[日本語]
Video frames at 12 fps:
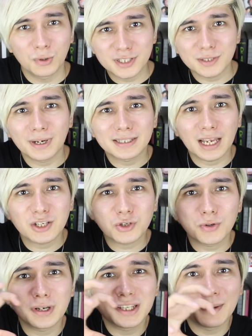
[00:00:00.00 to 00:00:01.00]
お酢は多
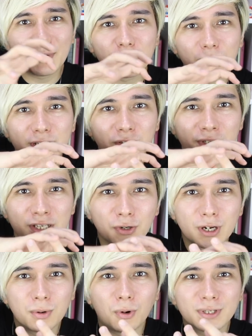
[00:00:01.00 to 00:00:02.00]
少は生ゴミの
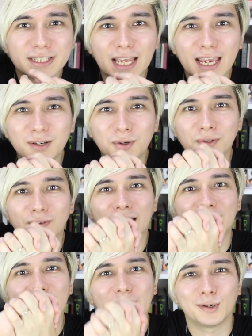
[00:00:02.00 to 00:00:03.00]
匂いを抑えること
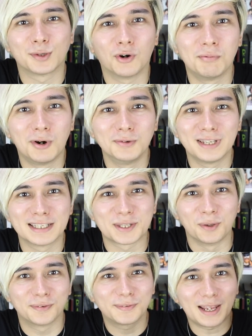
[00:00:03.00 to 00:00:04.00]
ができると思うんです
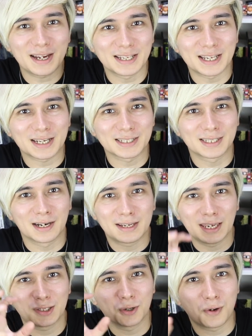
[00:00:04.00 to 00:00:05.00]
けど、蓋がなかったら
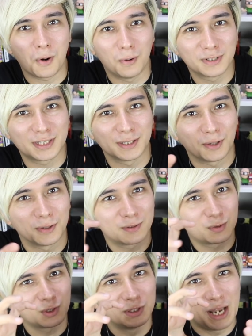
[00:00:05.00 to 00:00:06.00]
結局お酢
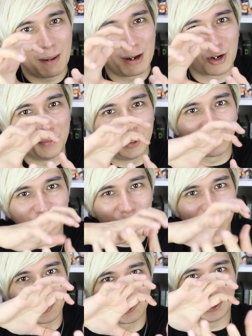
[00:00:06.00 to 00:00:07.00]
と生ゴミの
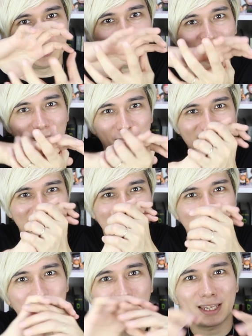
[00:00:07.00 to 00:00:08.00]
ちょっとした匂いが混
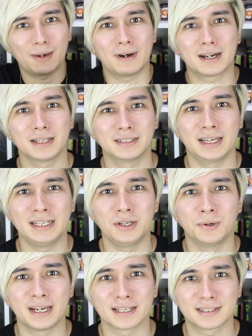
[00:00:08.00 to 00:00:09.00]
ざってわけわかんない
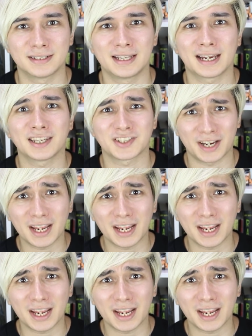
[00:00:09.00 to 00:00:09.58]
匂いがするだけじゃ